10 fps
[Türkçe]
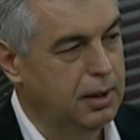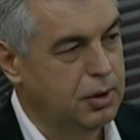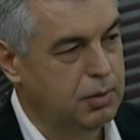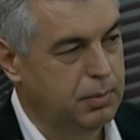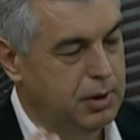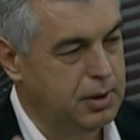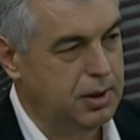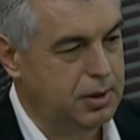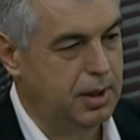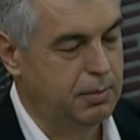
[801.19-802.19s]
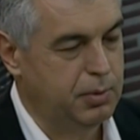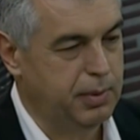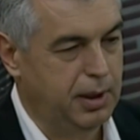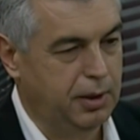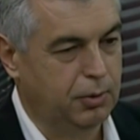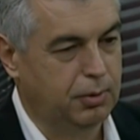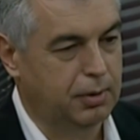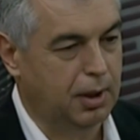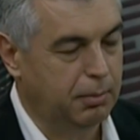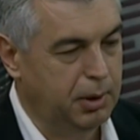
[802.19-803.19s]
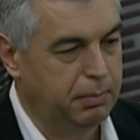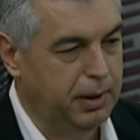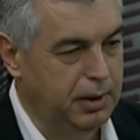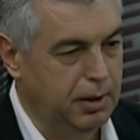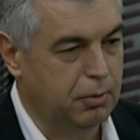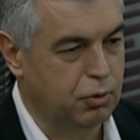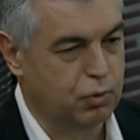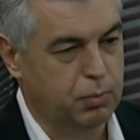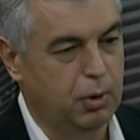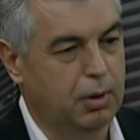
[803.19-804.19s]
şimdi izleyicilerimiz merak ediyordur. Ahmet Bey niye konuşmuyor?